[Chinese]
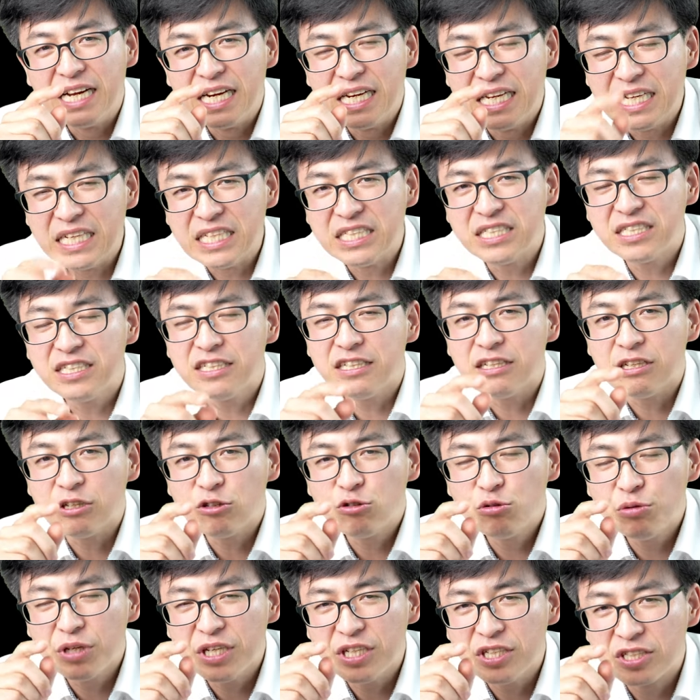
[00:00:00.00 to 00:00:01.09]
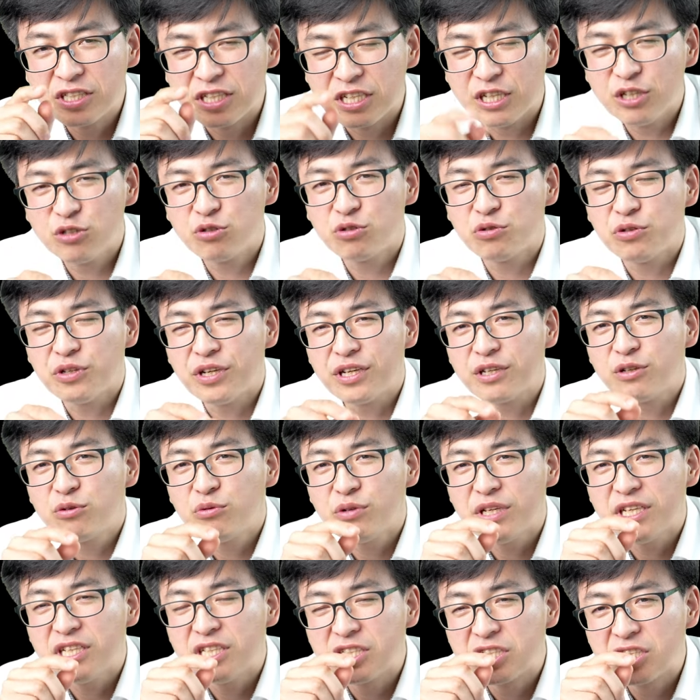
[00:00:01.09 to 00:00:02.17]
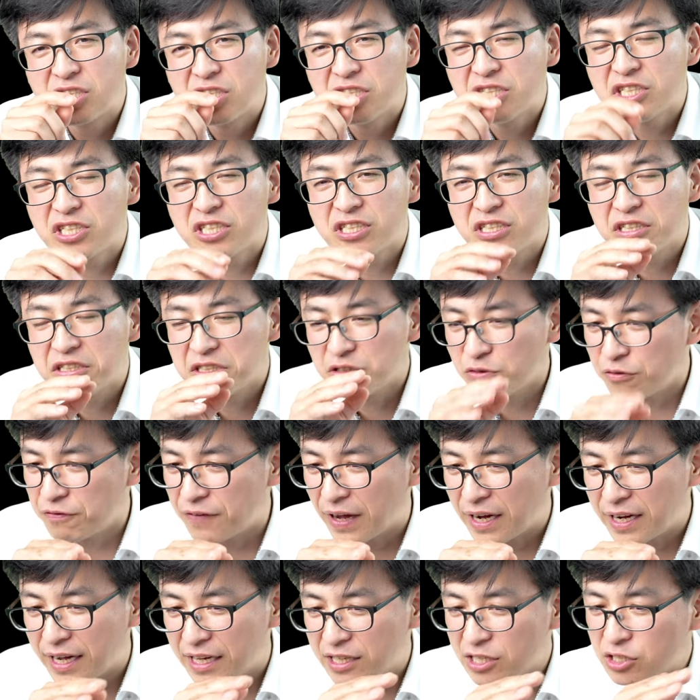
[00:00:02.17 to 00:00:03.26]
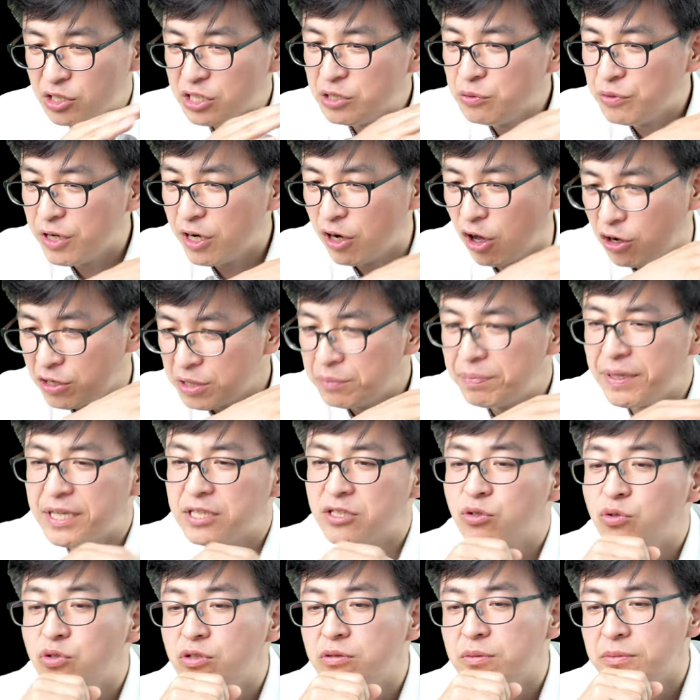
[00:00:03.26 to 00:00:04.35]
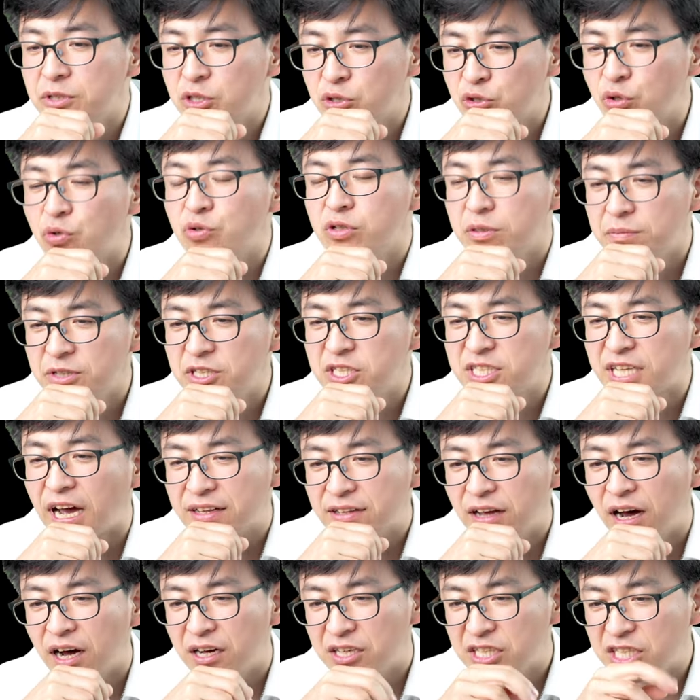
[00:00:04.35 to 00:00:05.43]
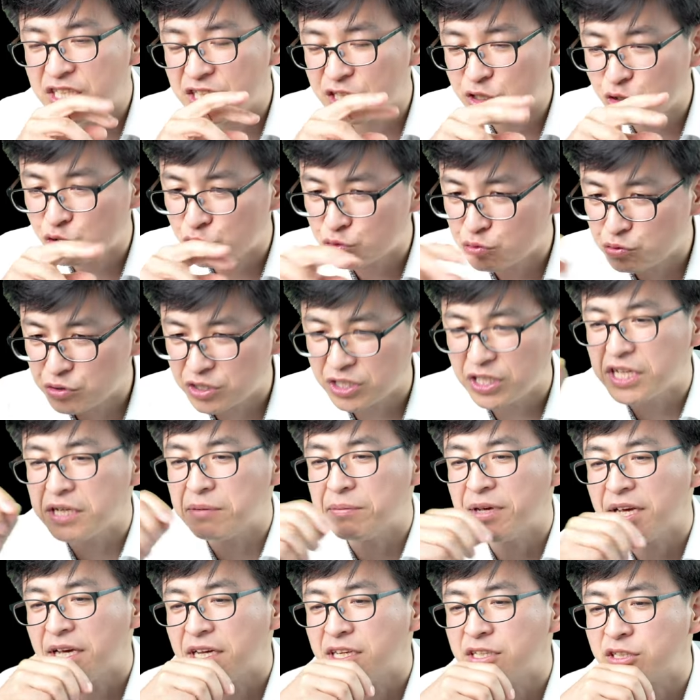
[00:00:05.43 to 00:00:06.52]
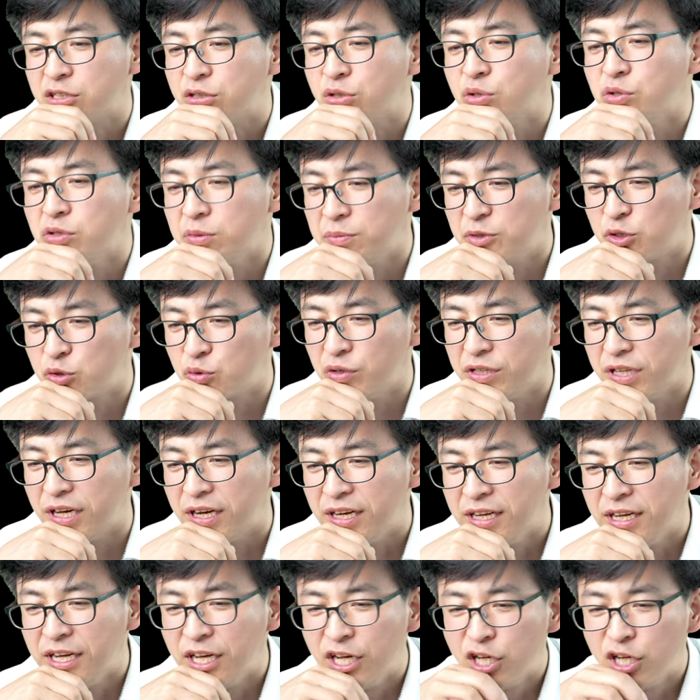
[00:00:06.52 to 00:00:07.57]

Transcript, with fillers: 理性对哲学、对知识的那种反感，因为老一辈都那都那么讲的哈，一些书籍里面也是都那么说的，